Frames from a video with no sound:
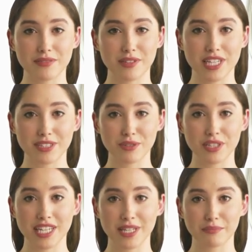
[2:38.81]
per
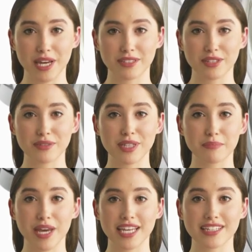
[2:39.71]
ridurre l'impatto
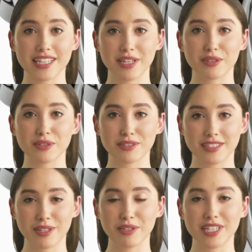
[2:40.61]
ambientale della
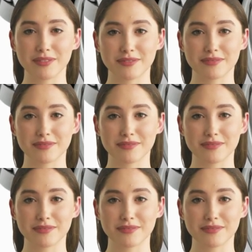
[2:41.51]
produzione.